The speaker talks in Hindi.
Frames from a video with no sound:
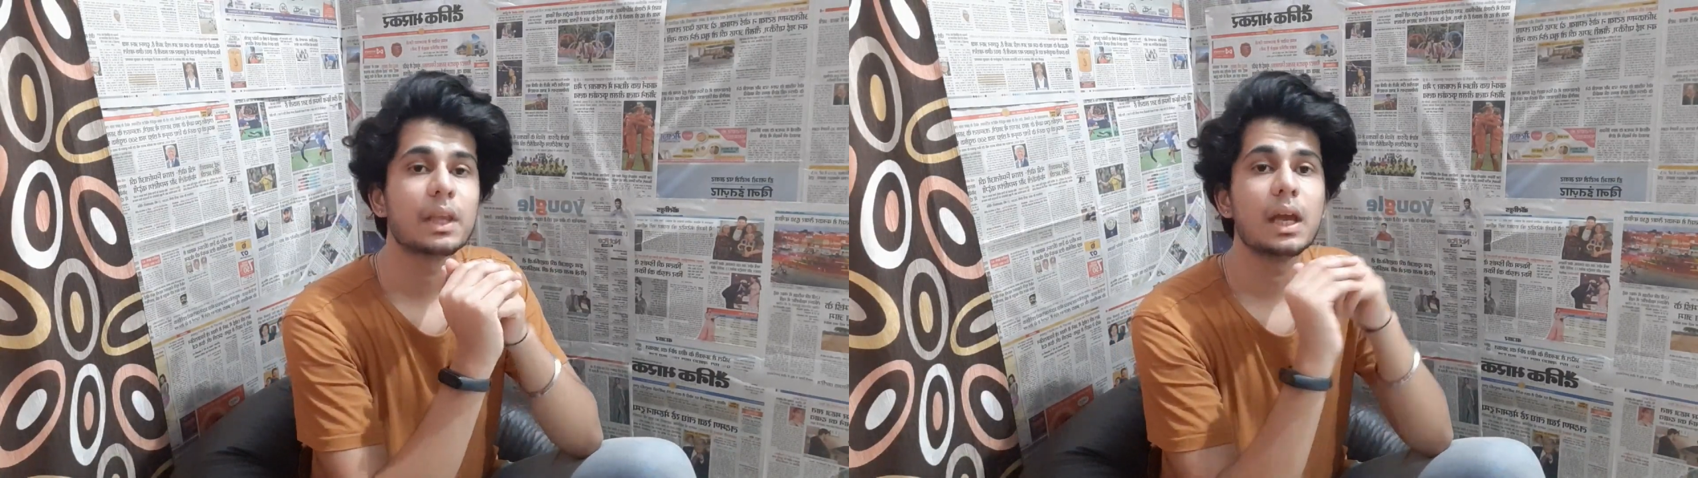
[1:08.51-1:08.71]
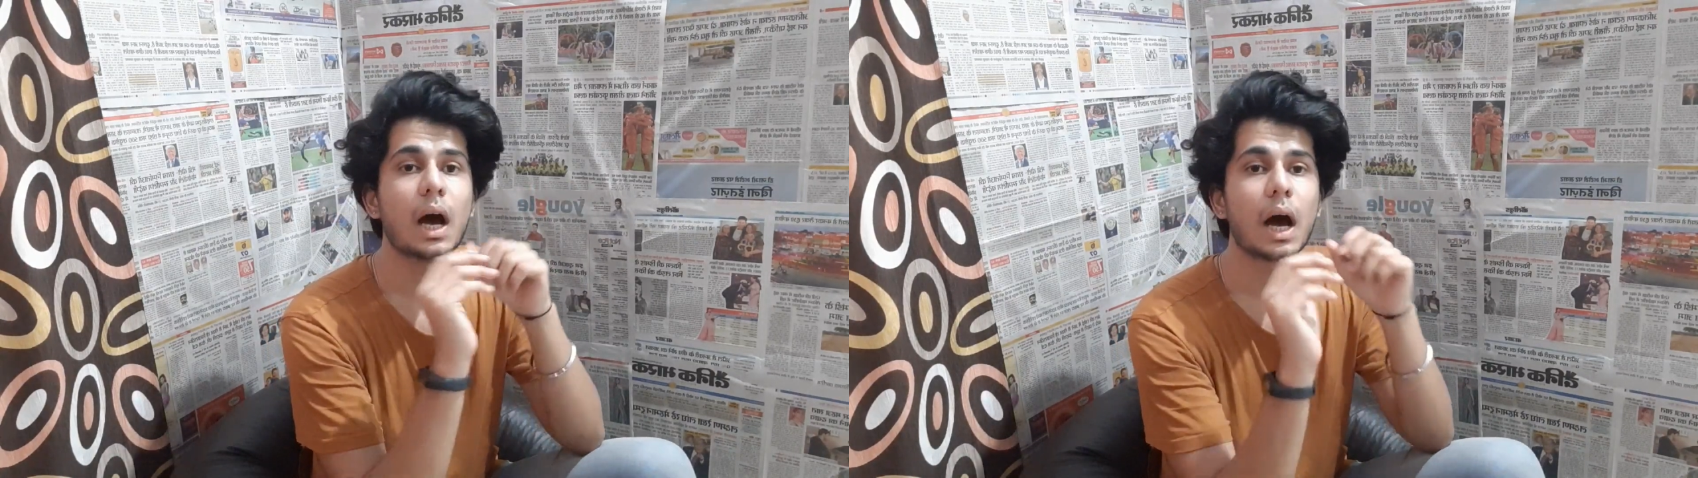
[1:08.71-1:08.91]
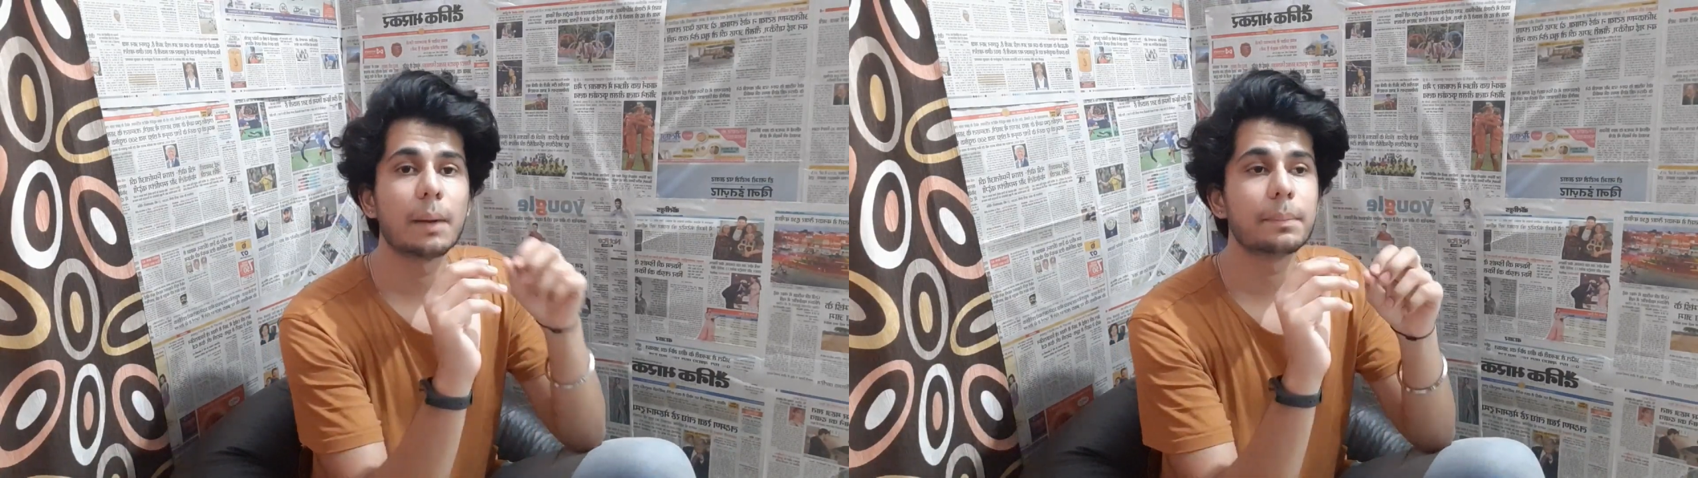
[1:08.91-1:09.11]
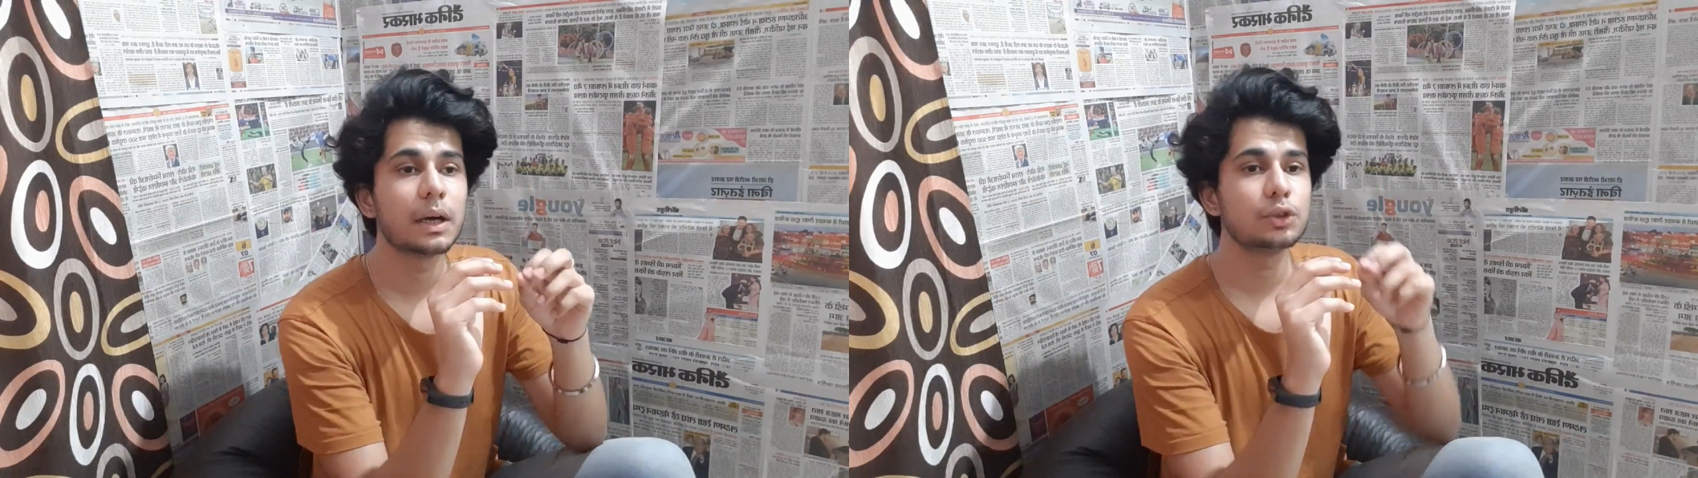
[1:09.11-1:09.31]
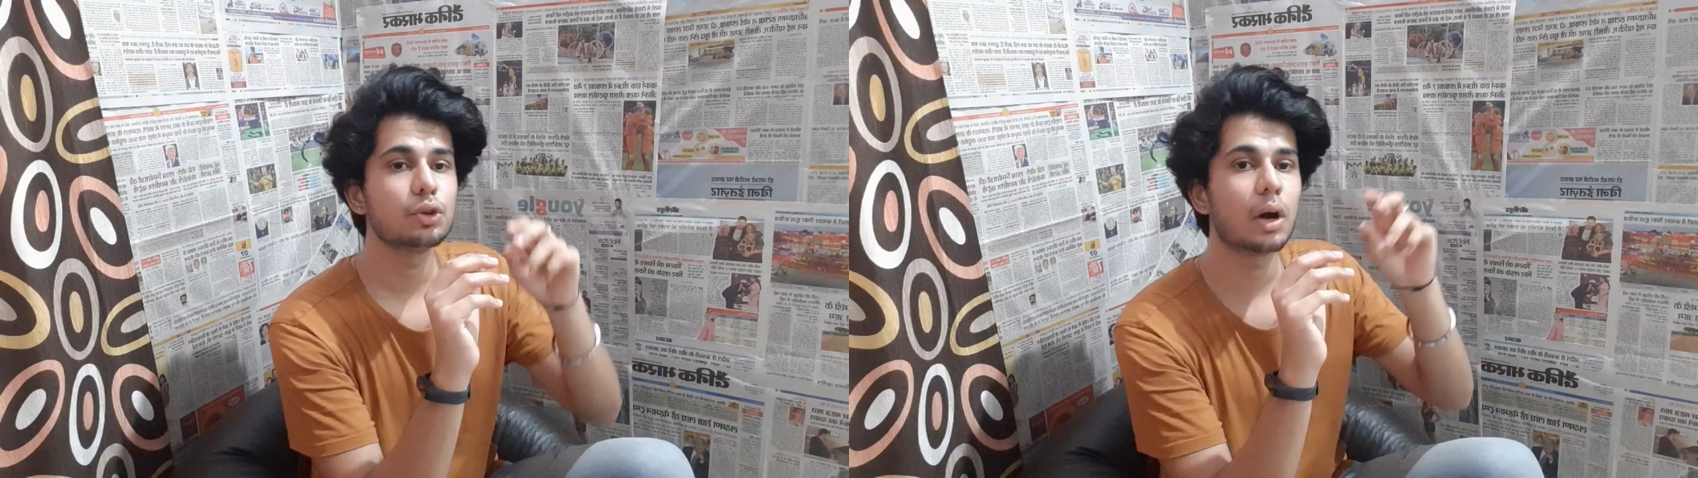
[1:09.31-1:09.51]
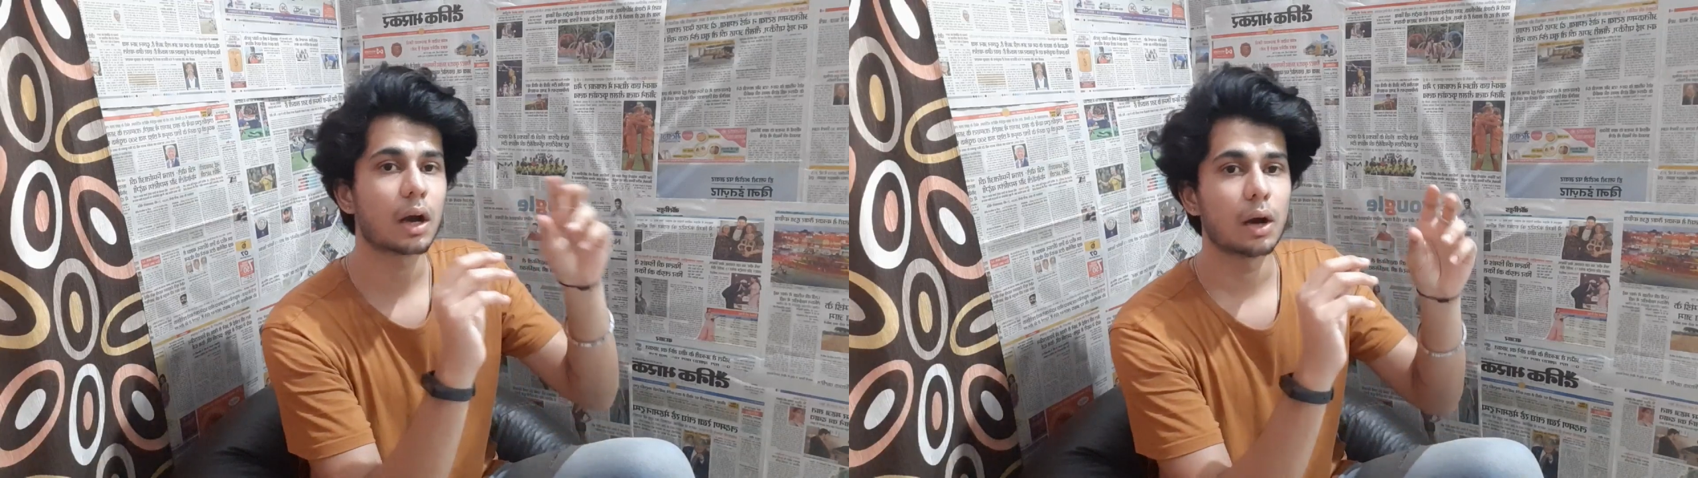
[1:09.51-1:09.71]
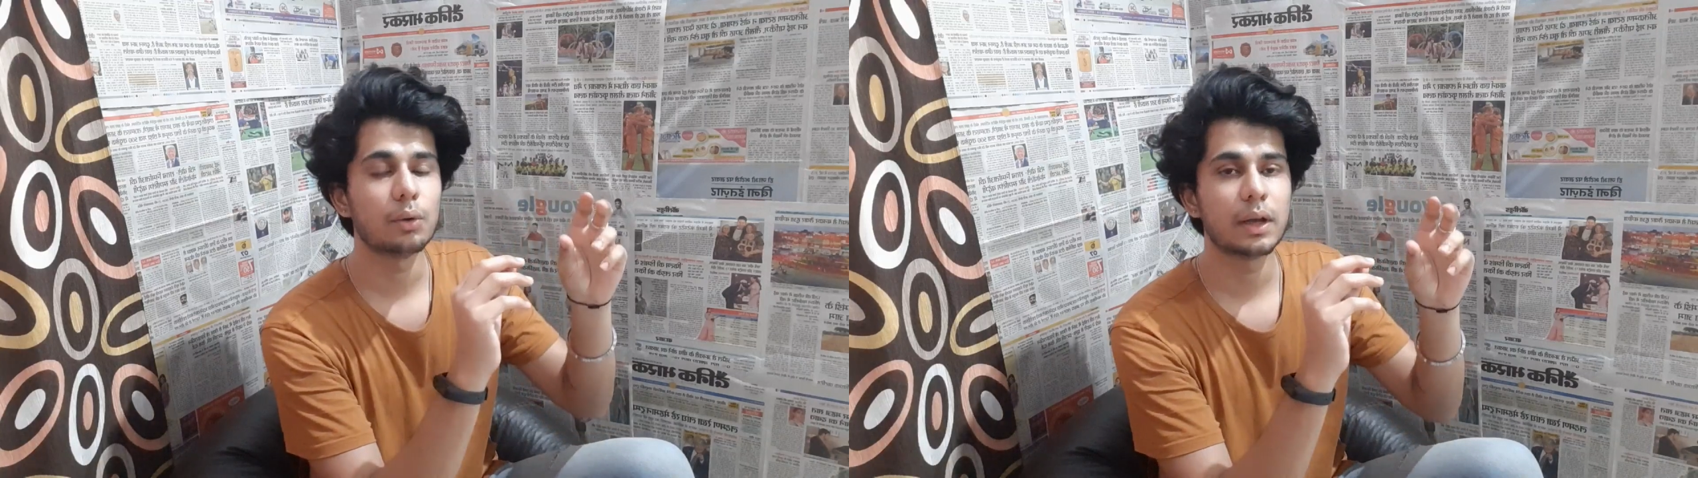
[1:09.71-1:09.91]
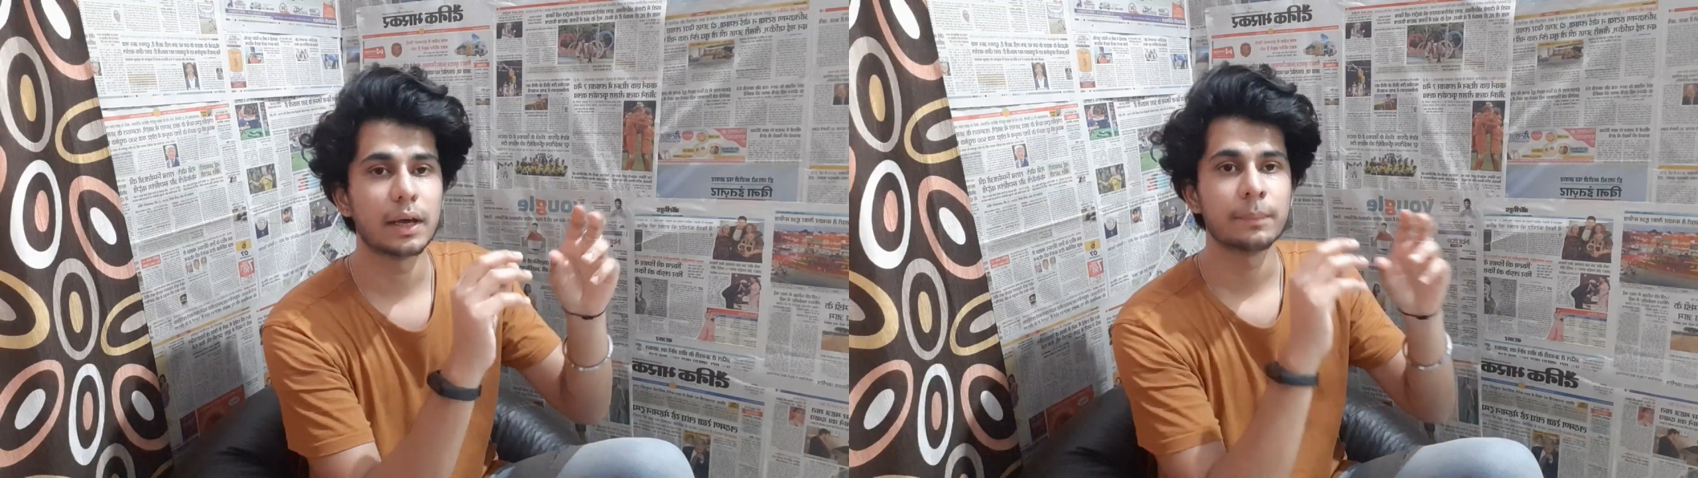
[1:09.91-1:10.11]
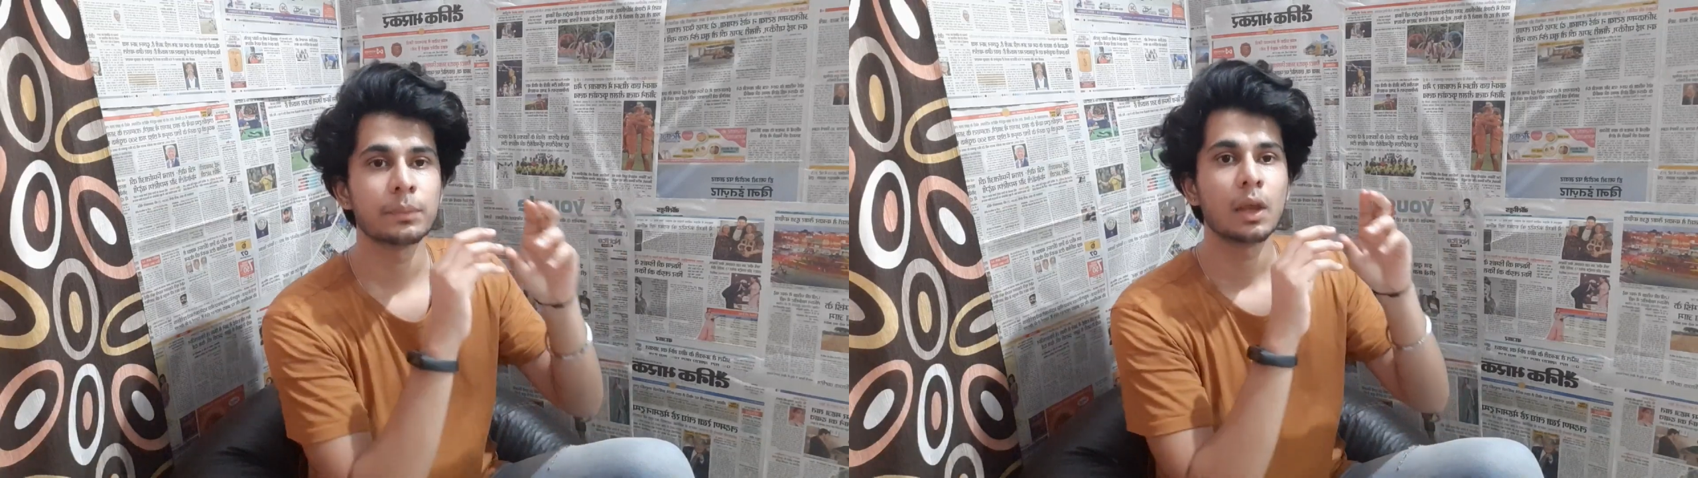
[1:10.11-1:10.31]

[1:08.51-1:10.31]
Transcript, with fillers: कि आपका जो अकाउंट है